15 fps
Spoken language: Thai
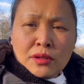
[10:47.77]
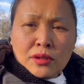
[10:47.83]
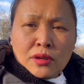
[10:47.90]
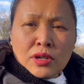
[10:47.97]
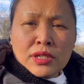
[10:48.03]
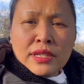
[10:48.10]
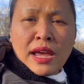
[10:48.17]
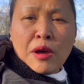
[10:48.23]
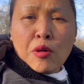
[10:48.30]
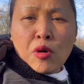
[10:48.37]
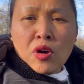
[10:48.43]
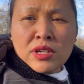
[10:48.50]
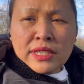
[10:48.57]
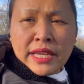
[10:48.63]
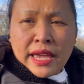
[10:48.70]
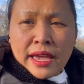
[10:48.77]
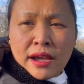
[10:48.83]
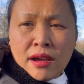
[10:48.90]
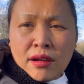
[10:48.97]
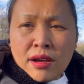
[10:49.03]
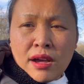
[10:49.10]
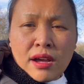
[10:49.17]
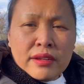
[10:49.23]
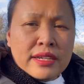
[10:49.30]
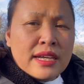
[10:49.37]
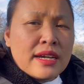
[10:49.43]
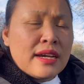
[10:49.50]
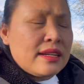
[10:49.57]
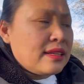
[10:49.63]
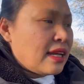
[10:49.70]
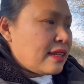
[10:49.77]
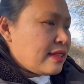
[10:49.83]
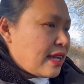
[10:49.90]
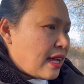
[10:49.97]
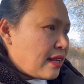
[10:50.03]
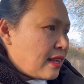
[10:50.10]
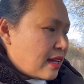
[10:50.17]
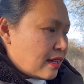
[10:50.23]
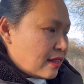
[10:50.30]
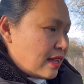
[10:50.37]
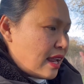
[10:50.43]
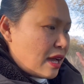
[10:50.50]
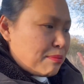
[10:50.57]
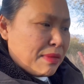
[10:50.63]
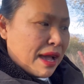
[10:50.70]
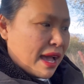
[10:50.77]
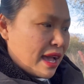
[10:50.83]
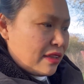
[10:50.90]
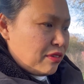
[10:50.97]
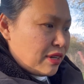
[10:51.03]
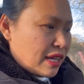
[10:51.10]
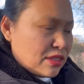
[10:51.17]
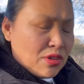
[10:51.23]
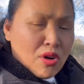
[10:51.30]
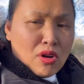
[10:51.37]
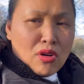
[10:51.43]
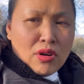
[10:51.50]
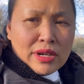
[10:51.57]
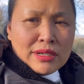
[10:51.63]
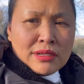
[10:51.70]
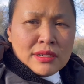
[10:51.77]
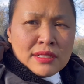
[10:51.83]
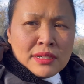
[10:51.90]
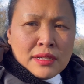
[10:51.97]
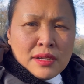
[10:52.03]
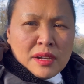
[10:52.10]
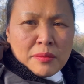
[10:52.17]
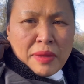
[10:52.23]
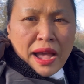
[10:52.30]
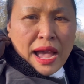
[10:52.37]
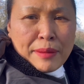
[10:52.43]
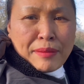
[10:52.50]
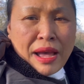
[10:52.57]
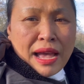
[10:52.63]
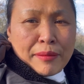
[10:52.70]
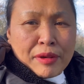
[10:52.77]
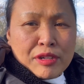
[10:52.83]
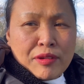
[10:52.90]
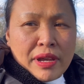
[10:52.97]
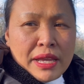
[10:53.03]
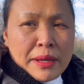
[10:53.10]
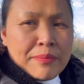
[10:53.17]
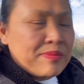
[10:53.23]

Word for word: คนเฒ่าคนแก่เขาก็เดินกันจ้ะน่ะกำลังมาอยู่นะสองคน พาหมามาด้วย